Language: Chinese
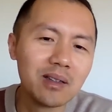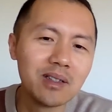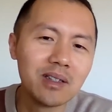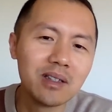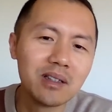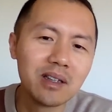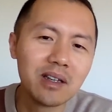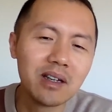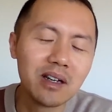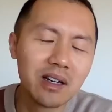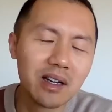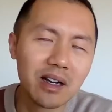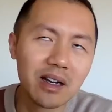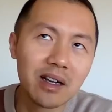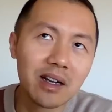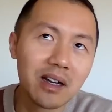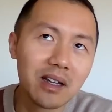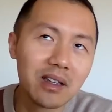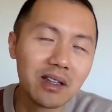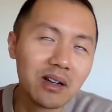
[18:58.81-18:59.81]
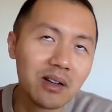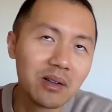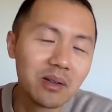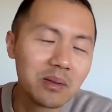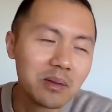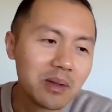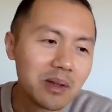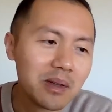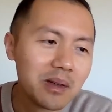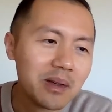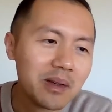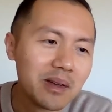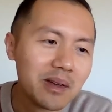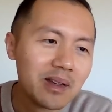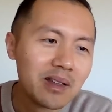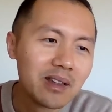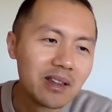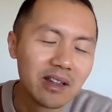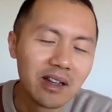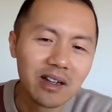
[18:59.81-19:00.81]
今天还看到
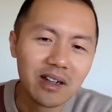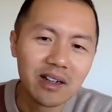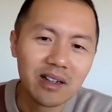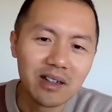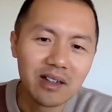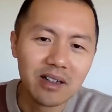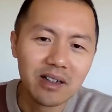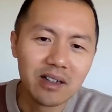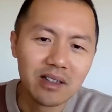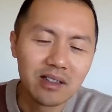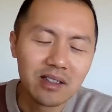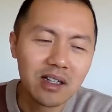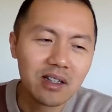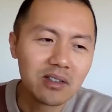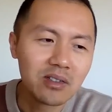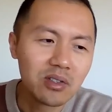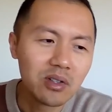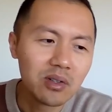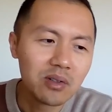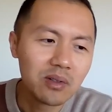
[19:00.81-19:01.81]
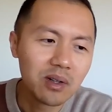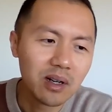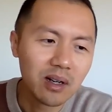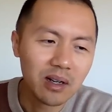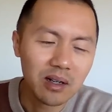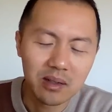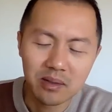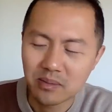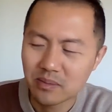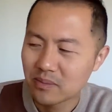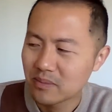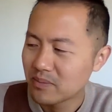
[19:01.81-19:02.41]
那个郑州啊，